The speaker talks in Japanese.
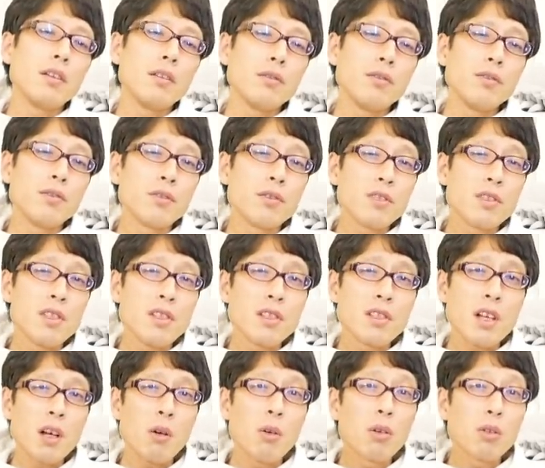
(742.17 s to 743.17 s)
不服審
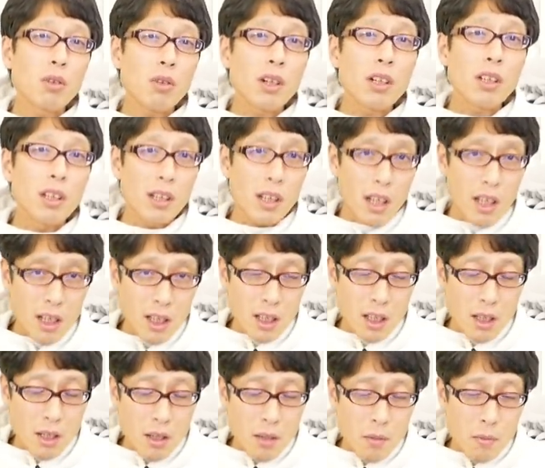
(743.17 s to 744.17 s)
査法とかでね
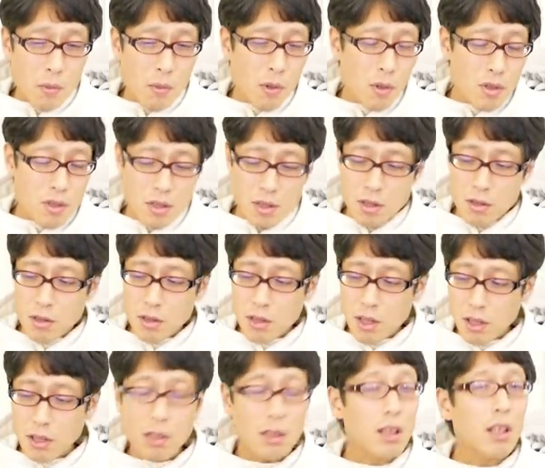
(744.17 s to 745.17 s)
申し
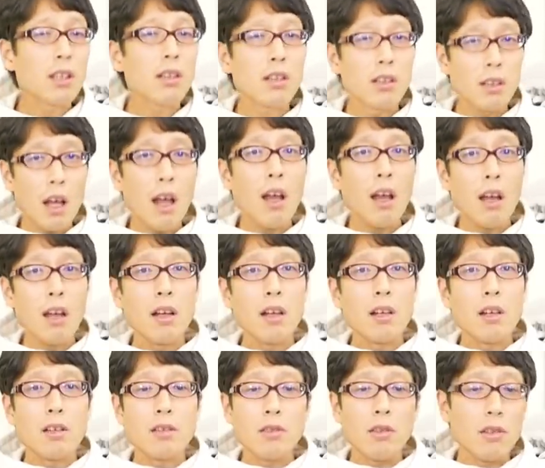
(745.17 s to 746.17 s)
立てたって
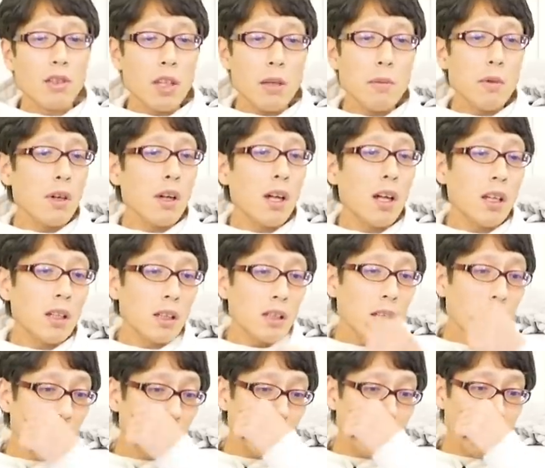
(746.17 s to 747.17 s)
そんなもん簡
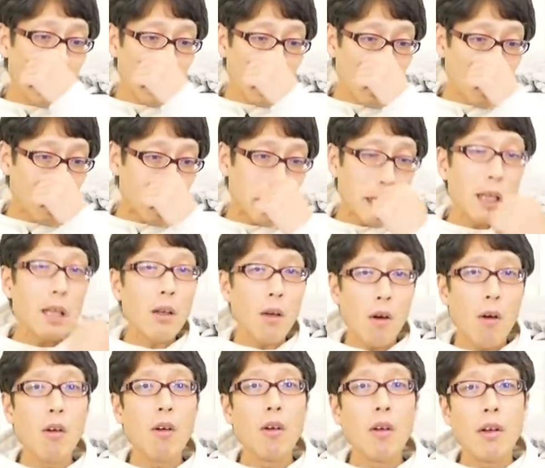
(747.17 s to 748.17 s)
単に勝てません
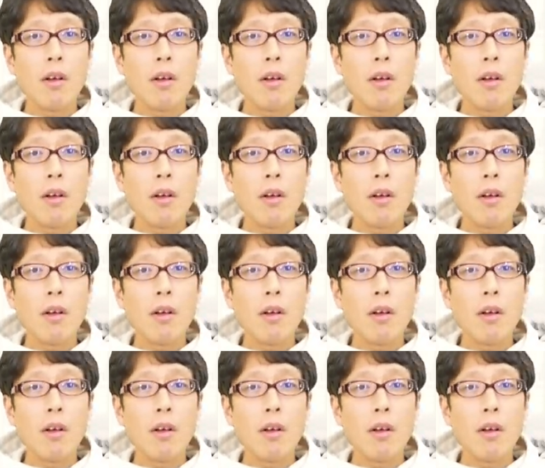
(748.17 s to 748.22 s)
よ。